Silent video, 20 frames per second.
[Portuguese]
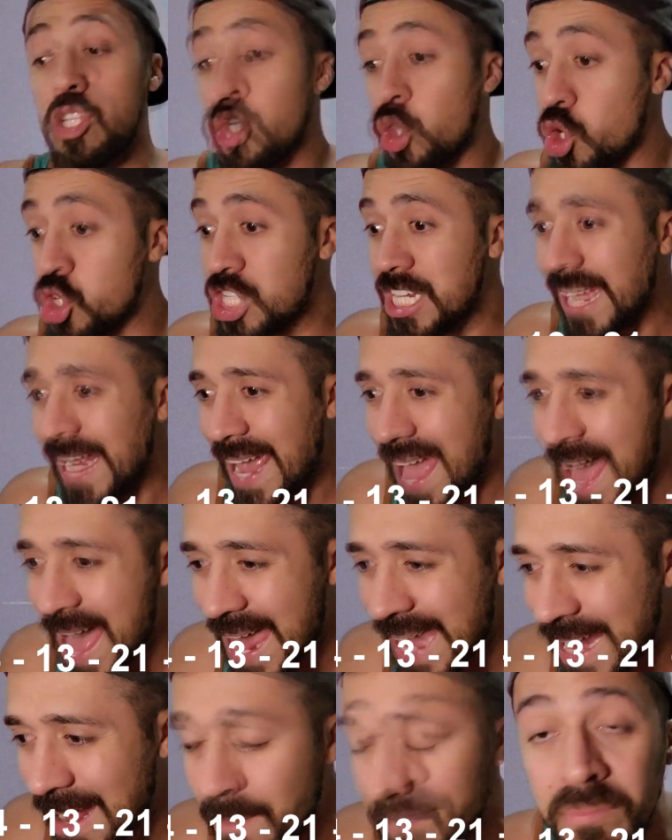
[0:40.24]
Eu tô de
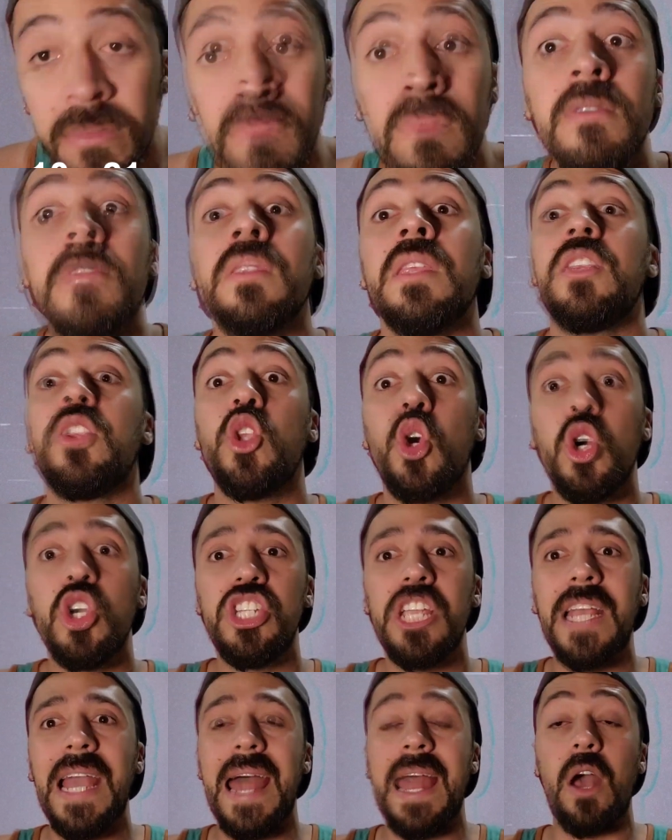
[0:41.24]
cara, tô
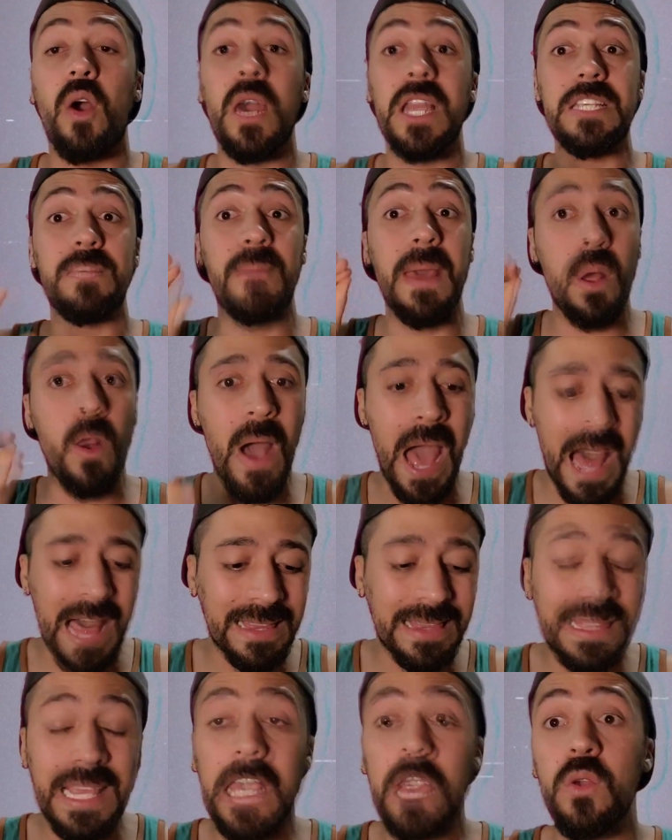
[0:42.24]
de cara. Agora é esperar o
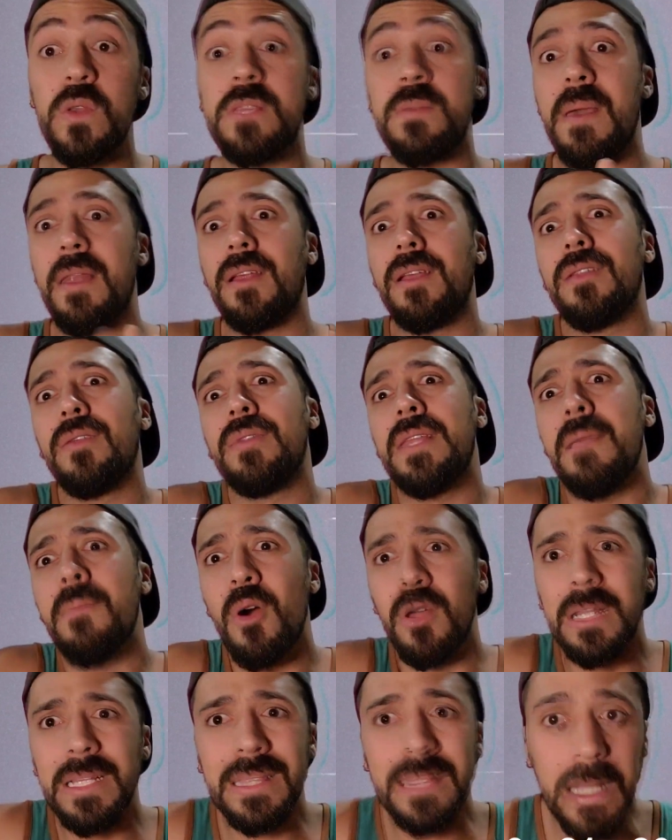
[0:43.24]
rateio, espero que não
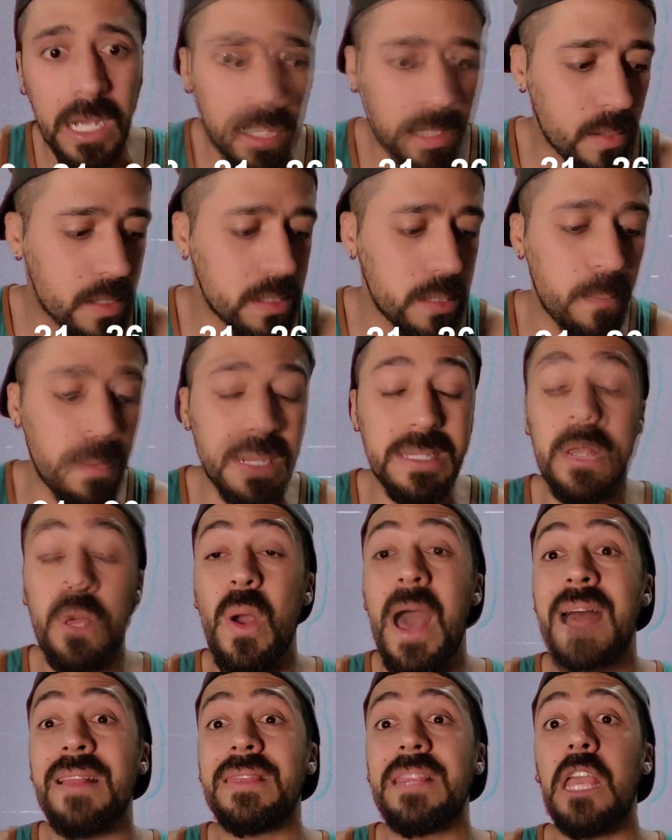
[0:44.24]
demore tanto assim para sair o
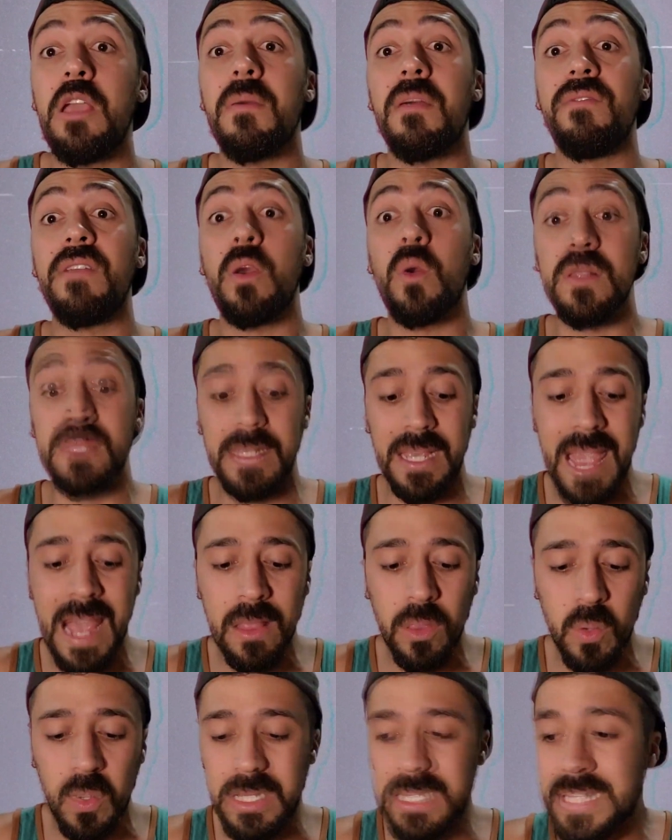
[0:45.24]
rateio para ver quantos
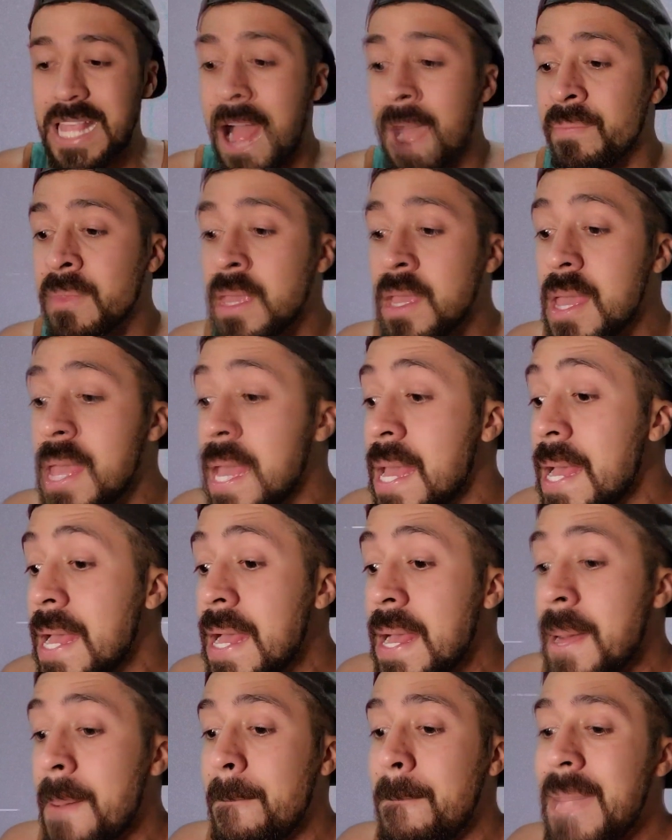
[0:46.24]
ganhadores, tá?
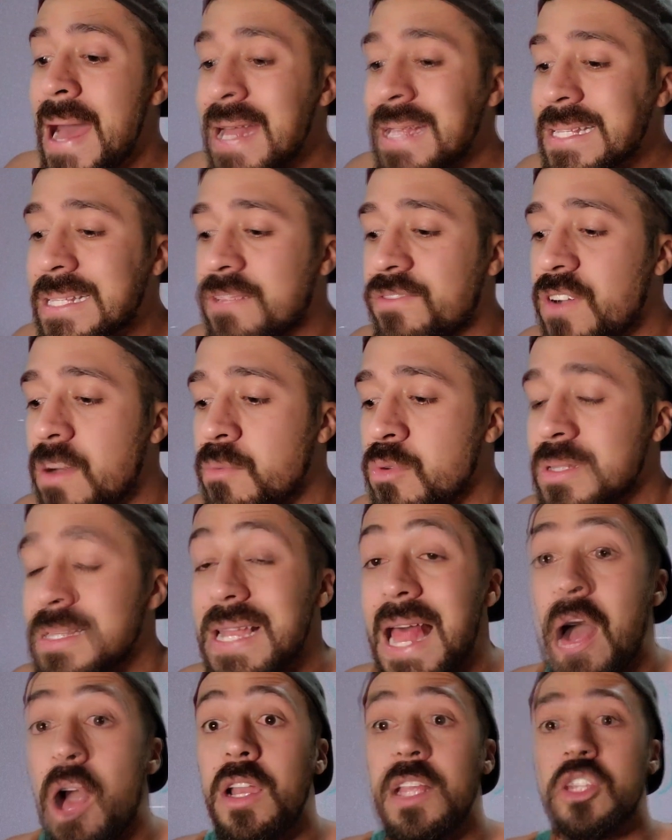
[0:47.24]
Mas vamos
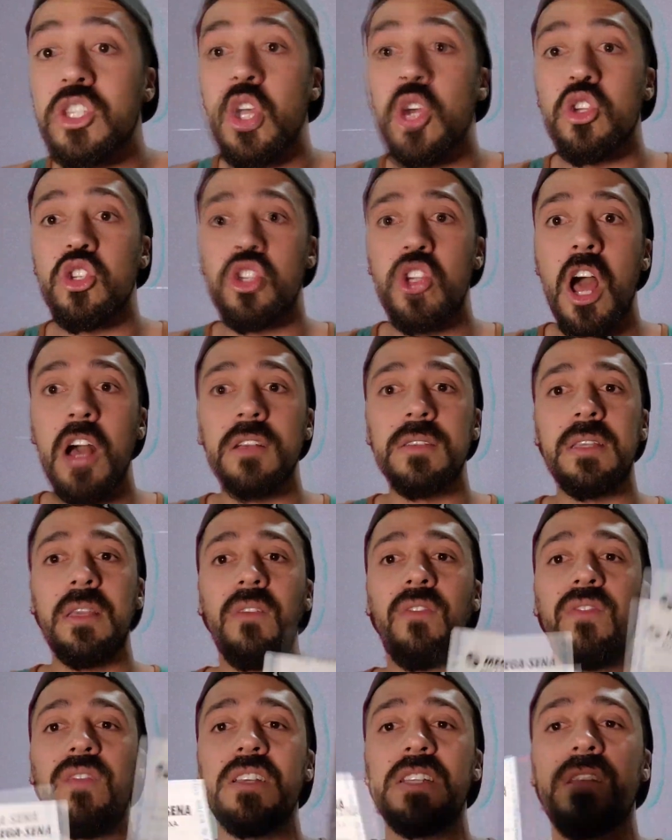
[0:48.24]
lá, olha só os jogos
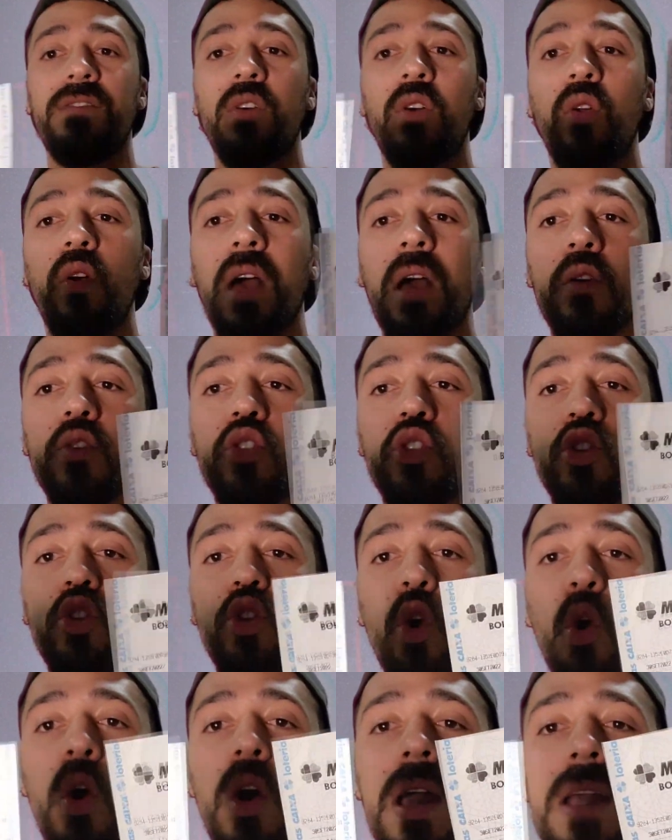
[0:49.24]
que fiz, eu vou colocar os
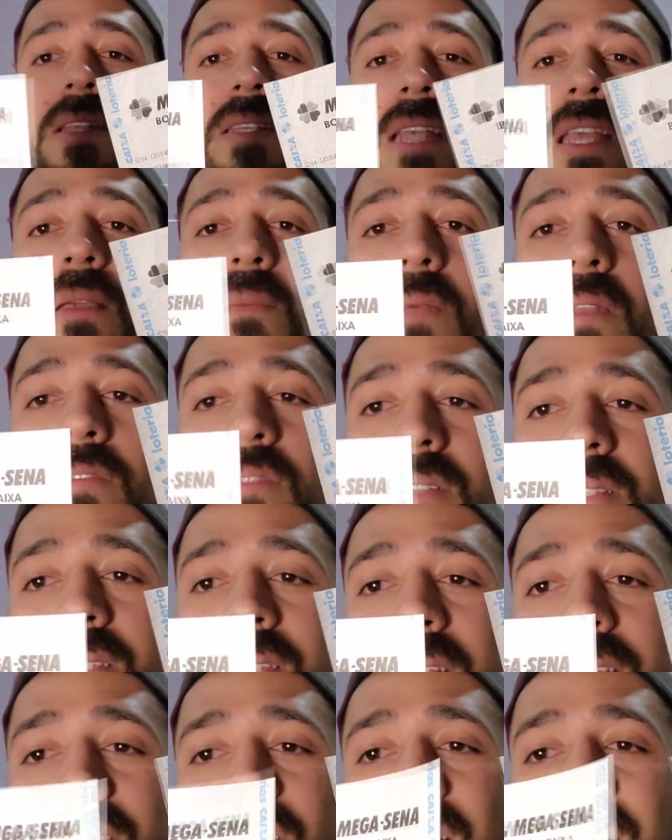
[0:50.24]
dois aqui para
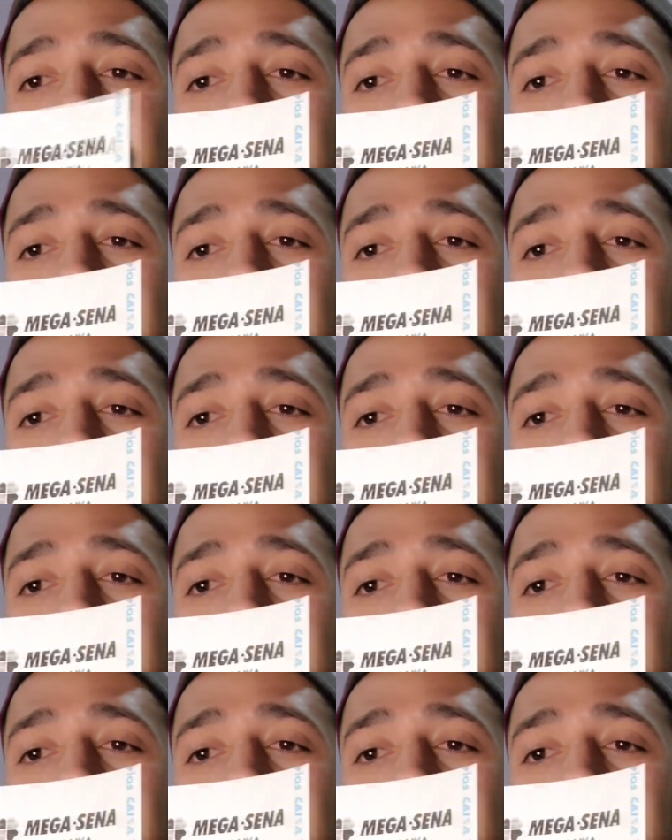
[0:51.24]
vocês, olha